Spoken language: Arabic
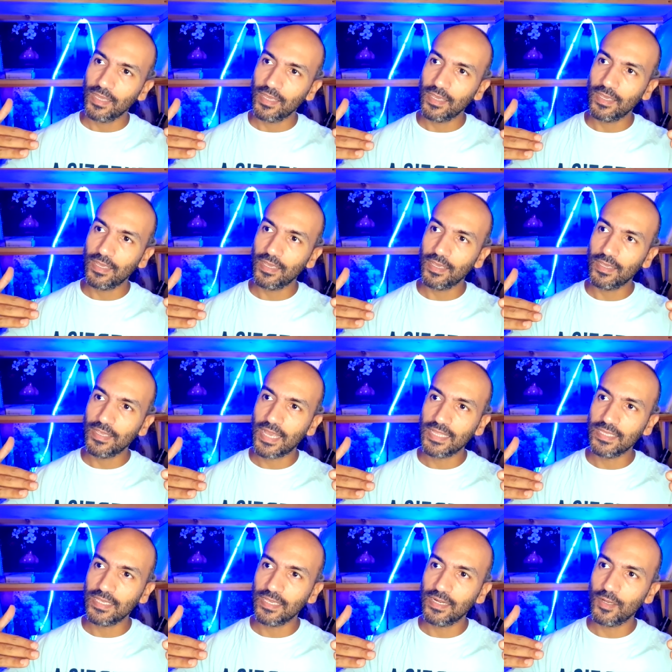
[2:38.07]
آه،
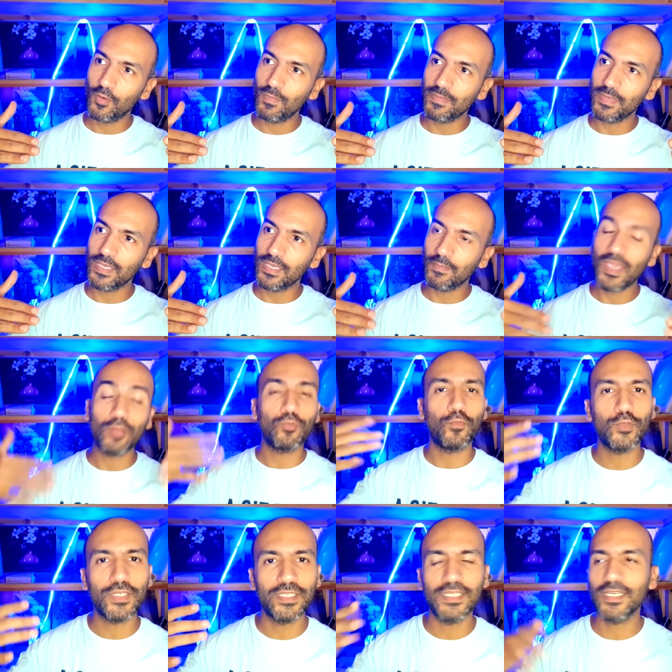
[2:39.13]
يعني اللي هم بياخدوا
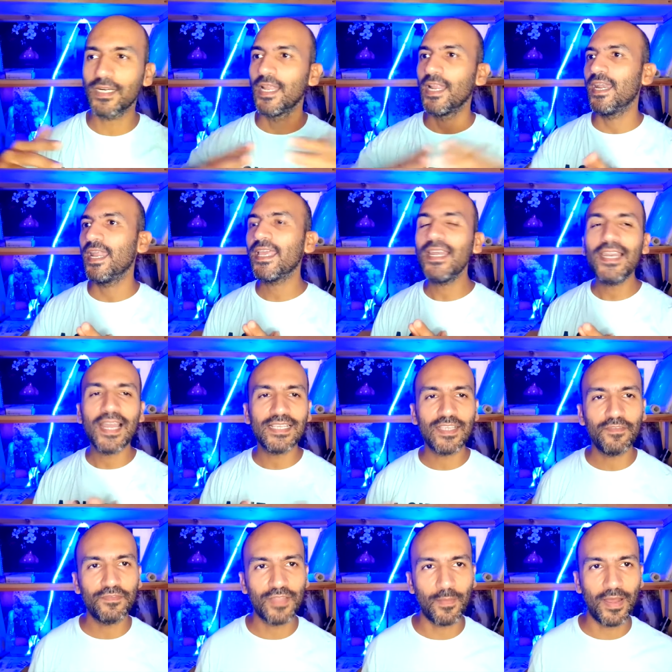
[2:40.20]
فلوس كتير لكن
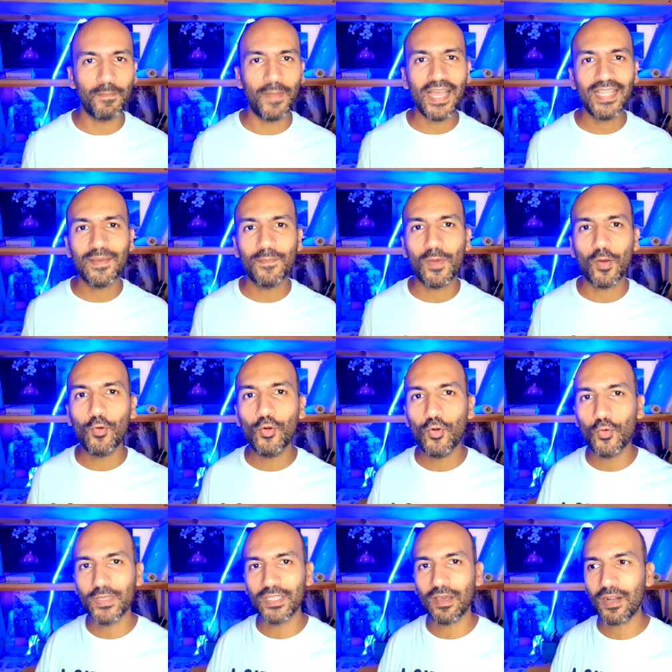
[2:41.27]
للاسف طبعا بعد ما
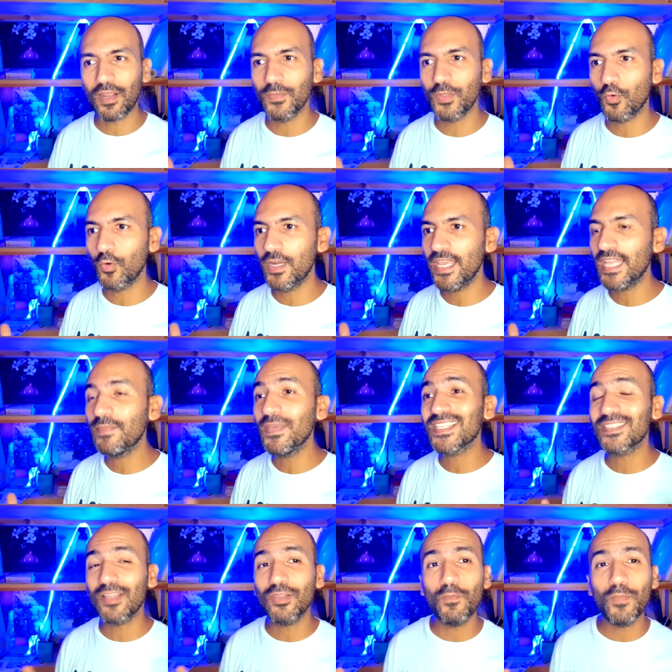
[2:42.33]
كله بيتخرج من الكليات
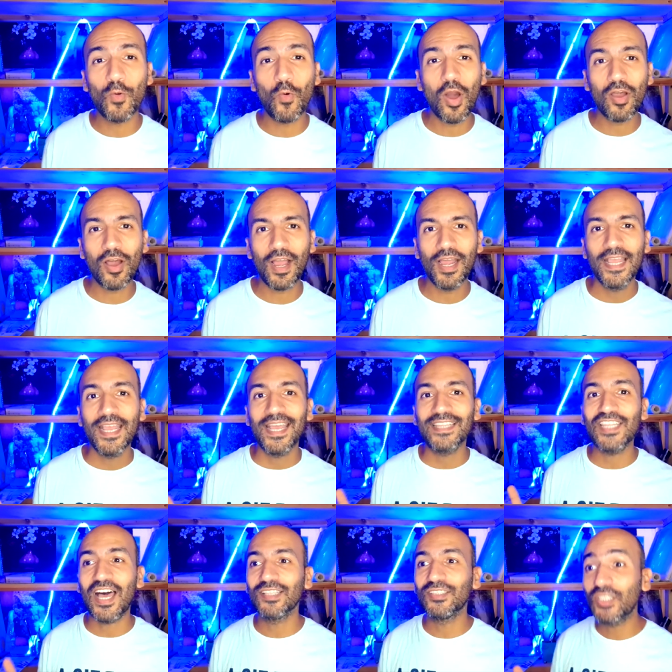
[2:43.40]
بيصطدم بالواقع
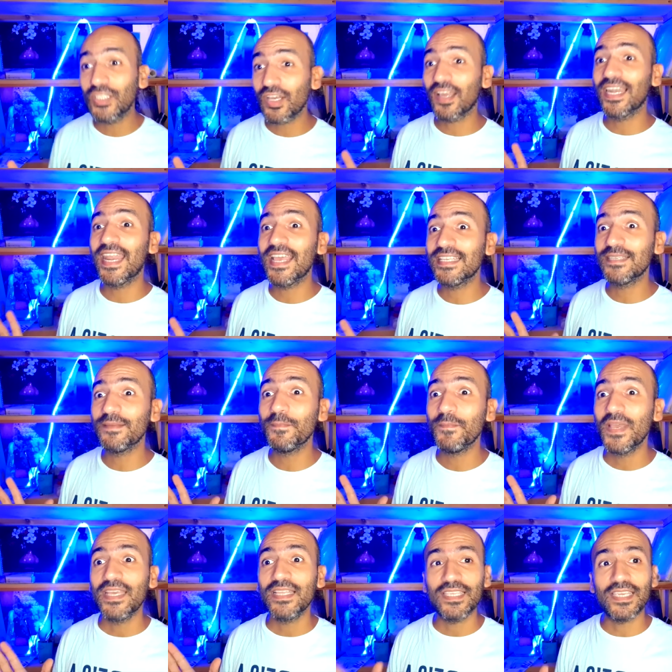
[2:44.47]
ان حضرتك لازم
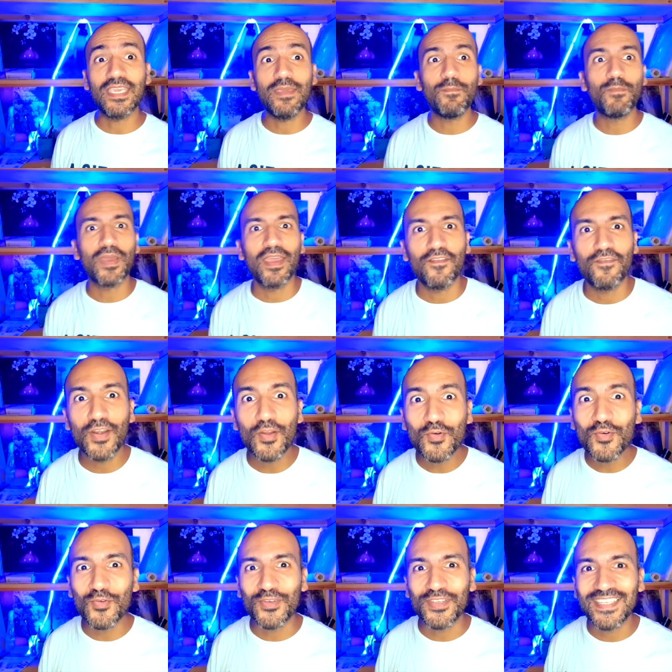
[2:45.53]
تجيب
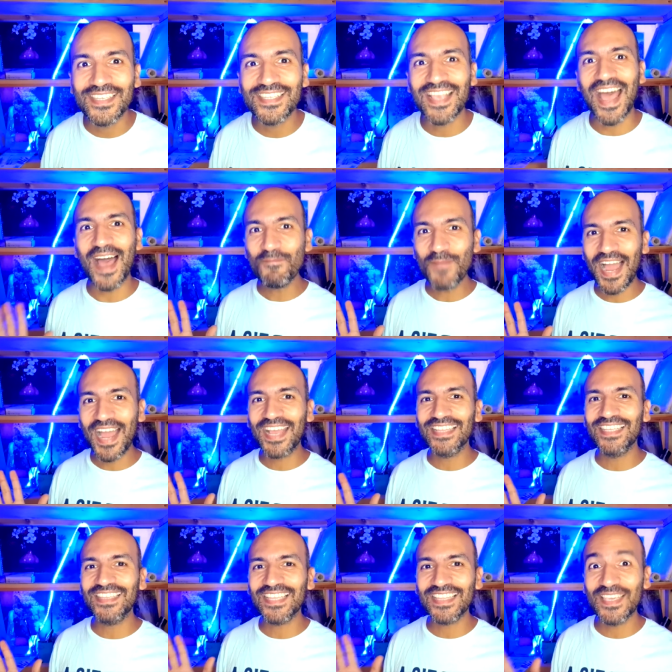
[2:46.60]
فلوس اهم حاجه
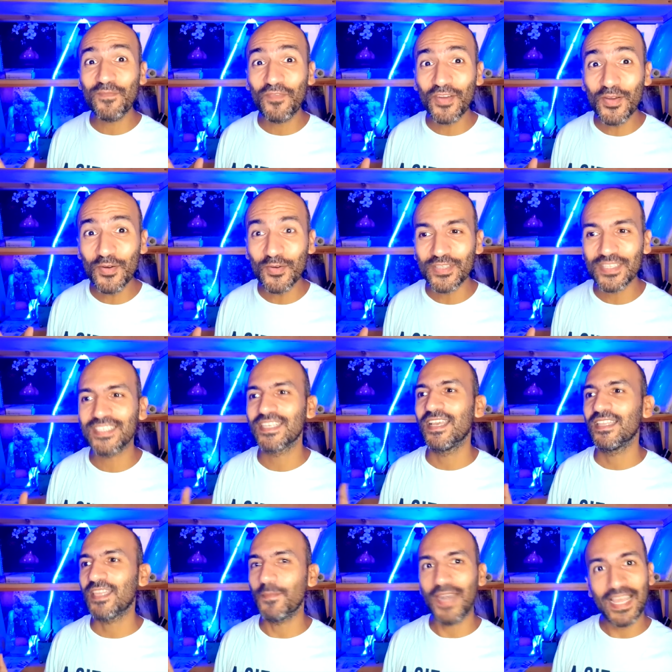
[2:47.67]
ان انت تجيب فلوس
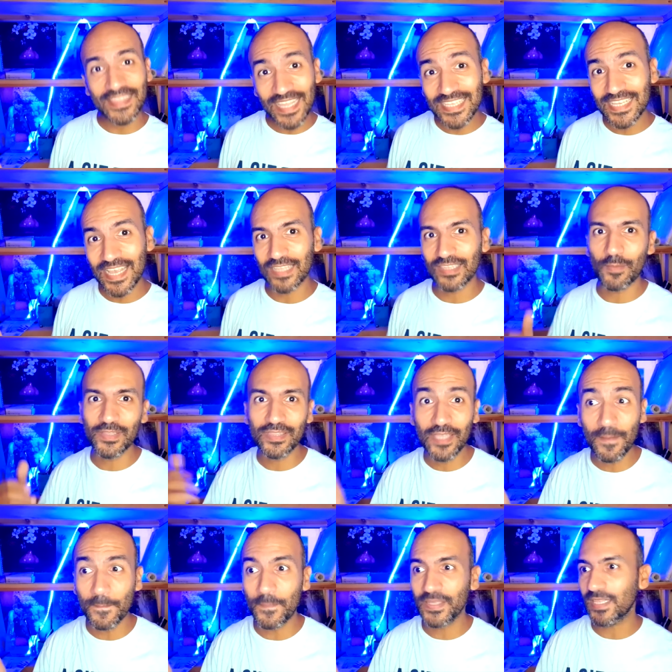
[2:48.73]
طب الهندسه طب
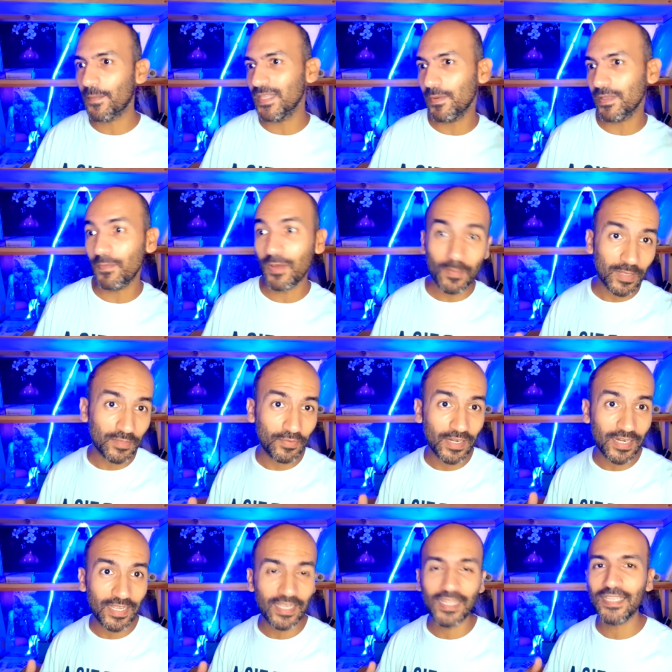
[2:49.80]
الطب طب انا بتمرمط في
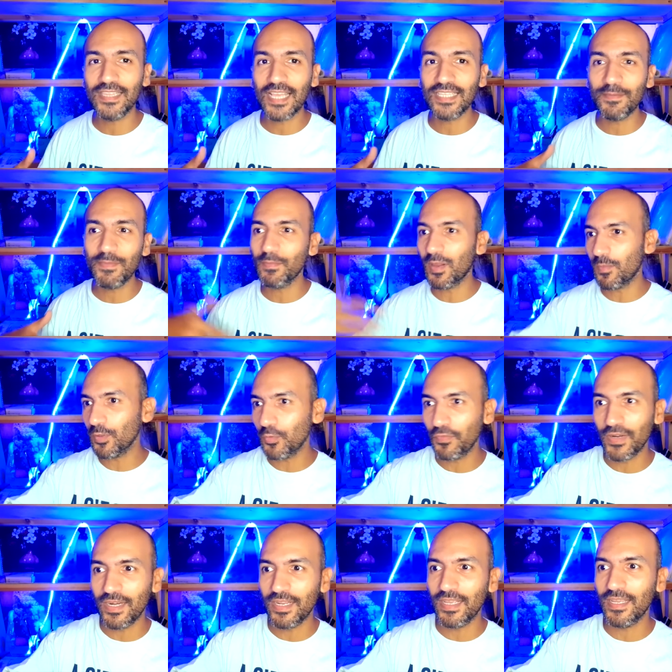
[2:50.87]
الدكاتره بيتمرمطوا
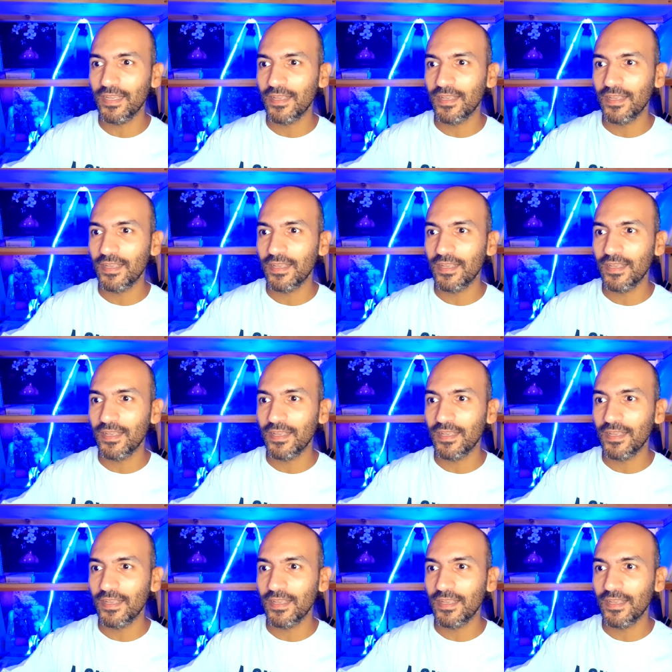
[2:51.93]
في